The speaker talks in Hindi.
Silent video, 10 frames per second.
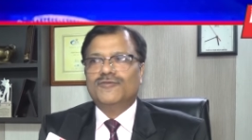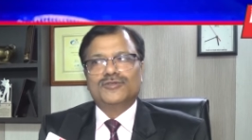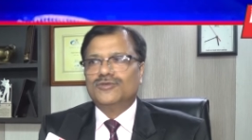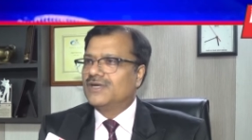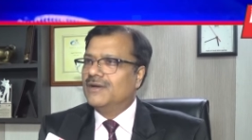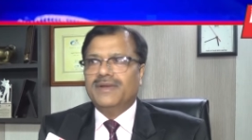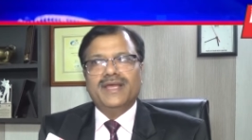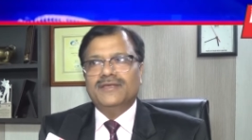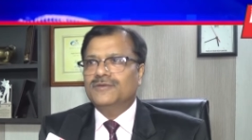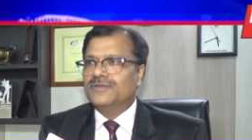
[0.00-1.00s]
वो तो कम
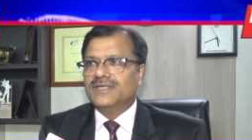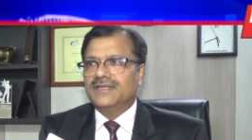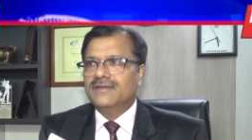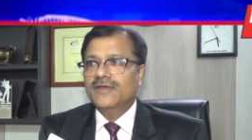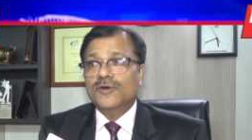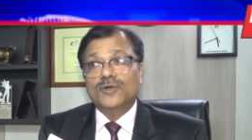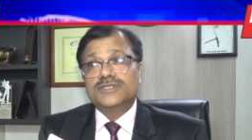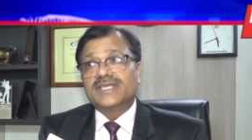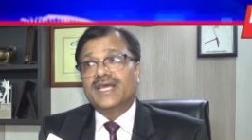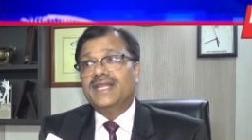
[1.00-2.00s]
नहीं होंगी जी
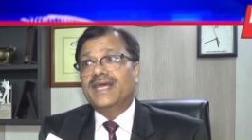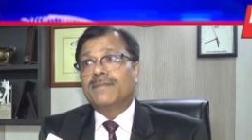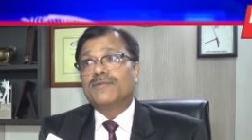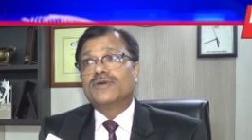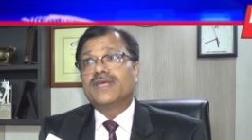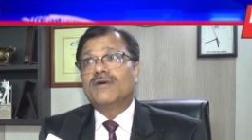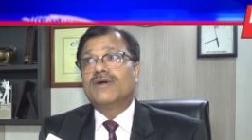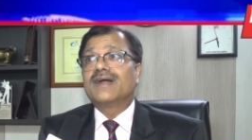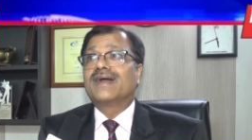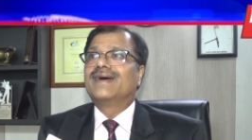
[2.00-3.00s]
उसके लिए आपको क्या
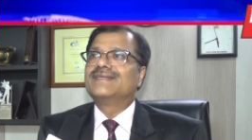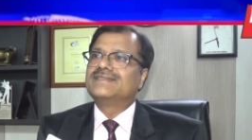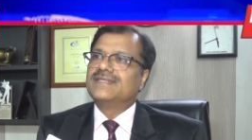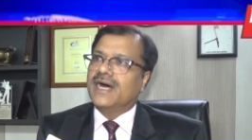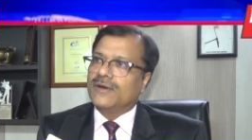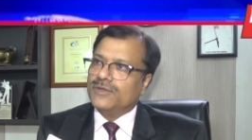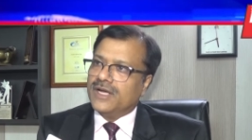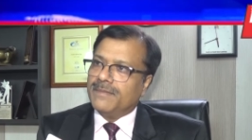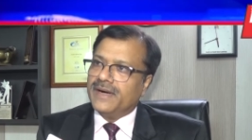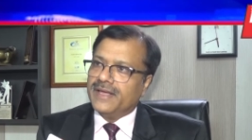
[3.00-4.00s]
होगा कर्जदार
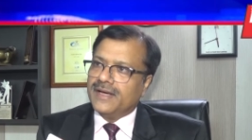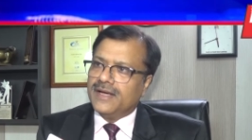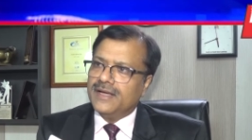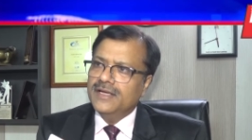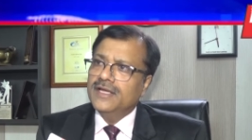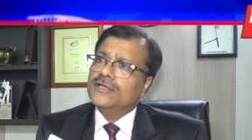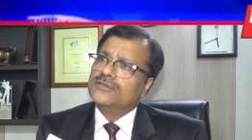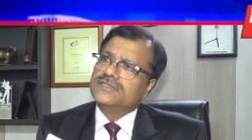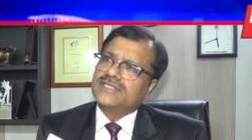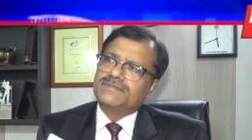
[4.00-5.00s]
होना पड़ेगा जी
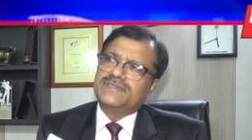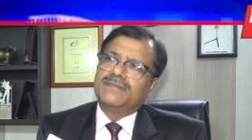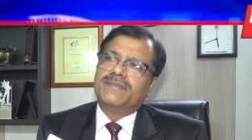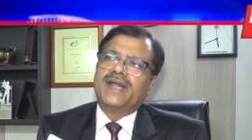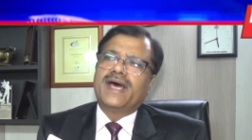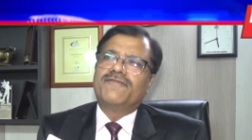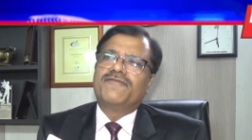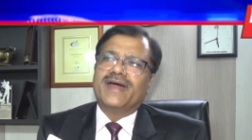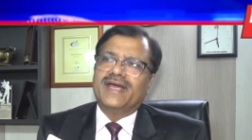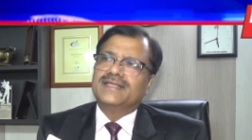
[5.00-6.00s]
तो सबसे बड़ा
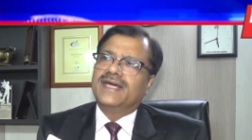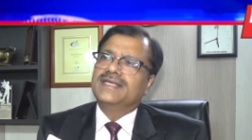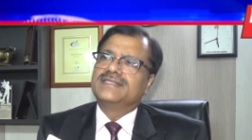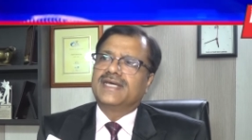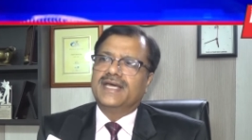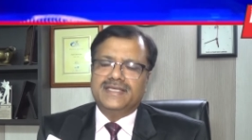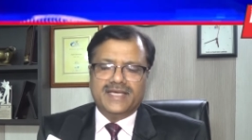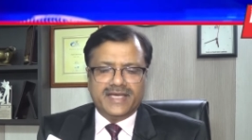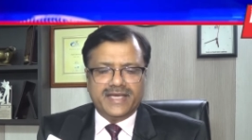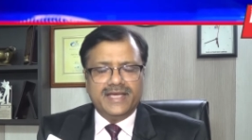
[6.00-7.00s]
फ़ायदा इसका
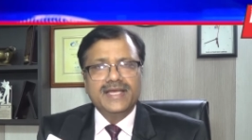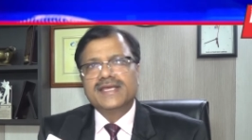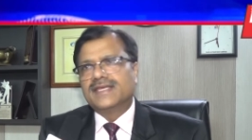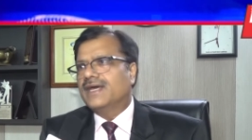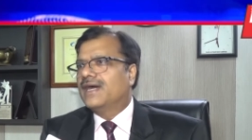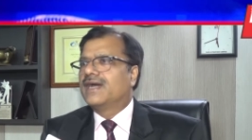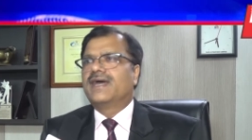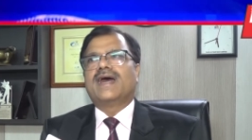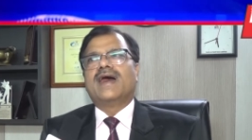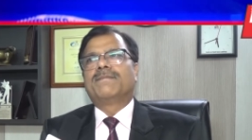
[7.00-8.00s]
यह है कि
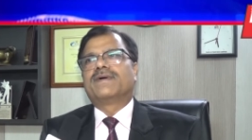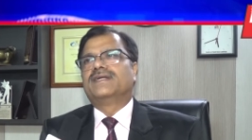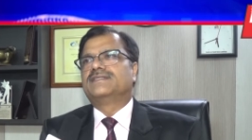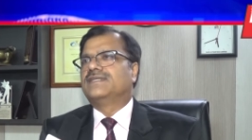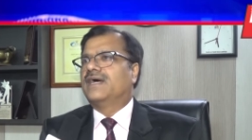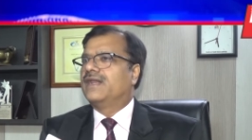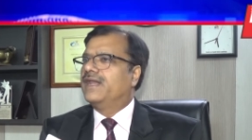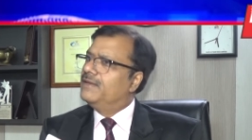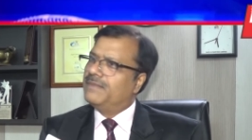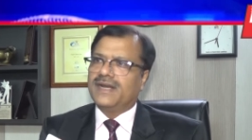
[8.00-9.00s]
अगर आप कर्जदार
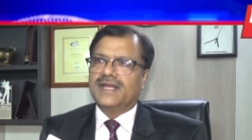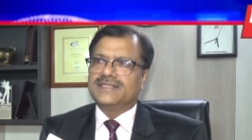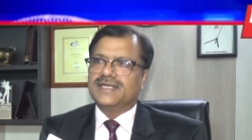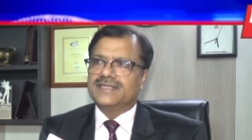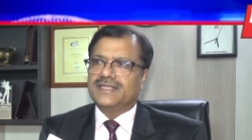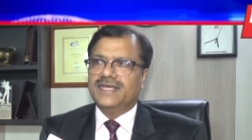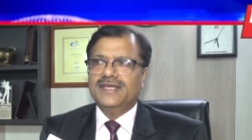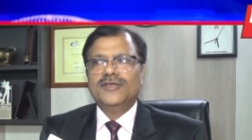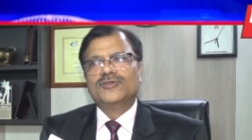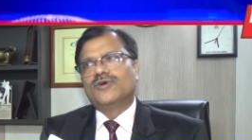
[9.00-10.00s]
नहीं बनना
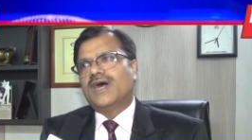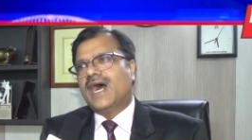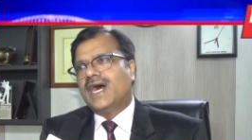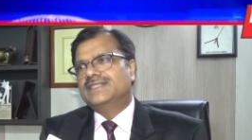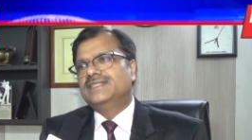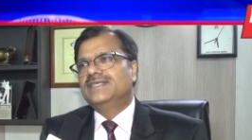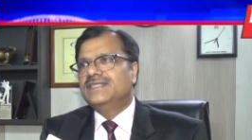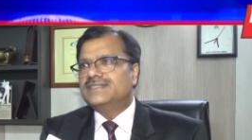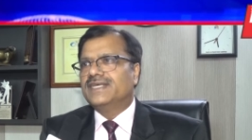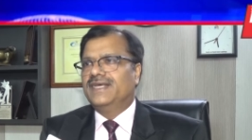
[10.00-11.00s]
चाहते तो आज
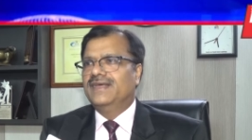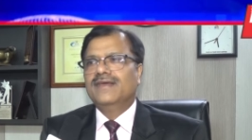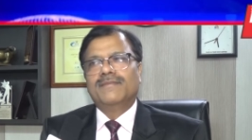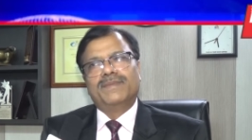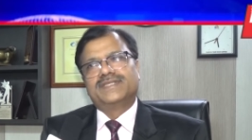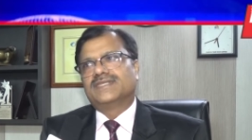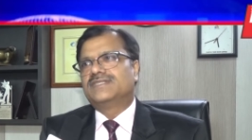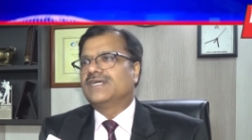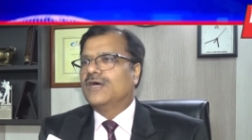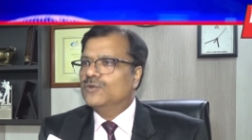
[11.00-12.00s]
ही से बचत
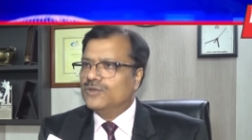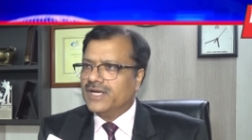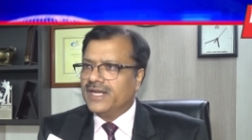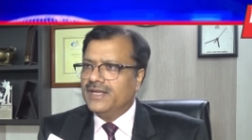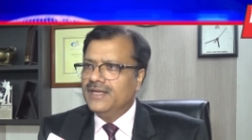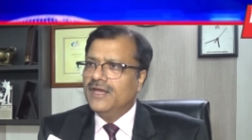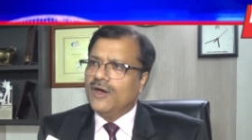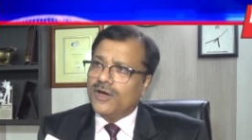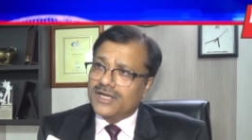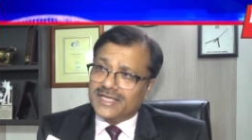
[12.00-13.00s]
चालू करें
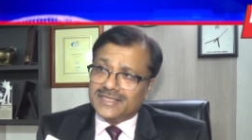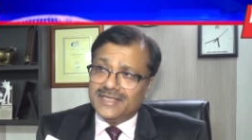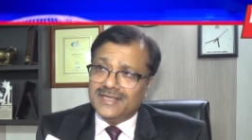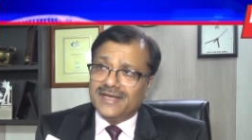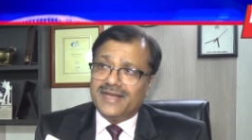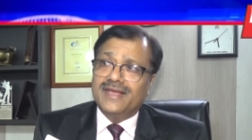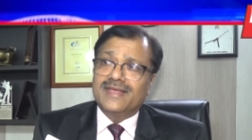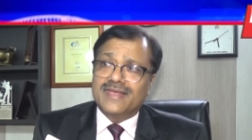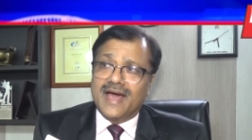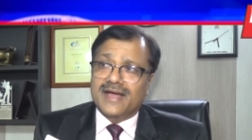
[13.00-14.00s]
और कितनी करें
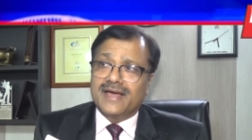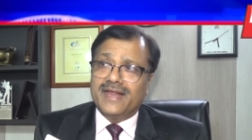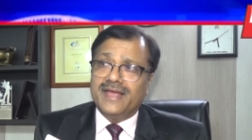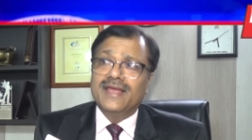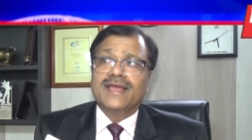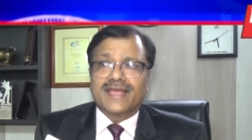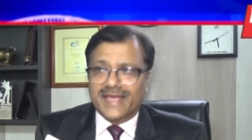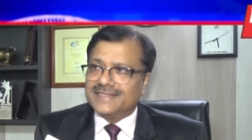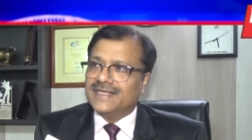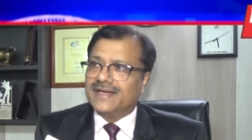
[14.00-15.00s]
क्या करें
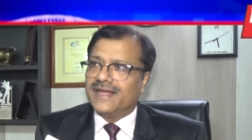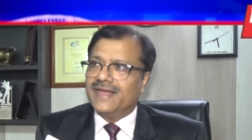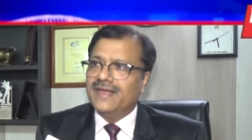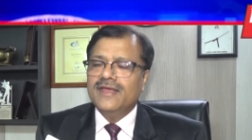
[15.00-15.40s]
कैसे करें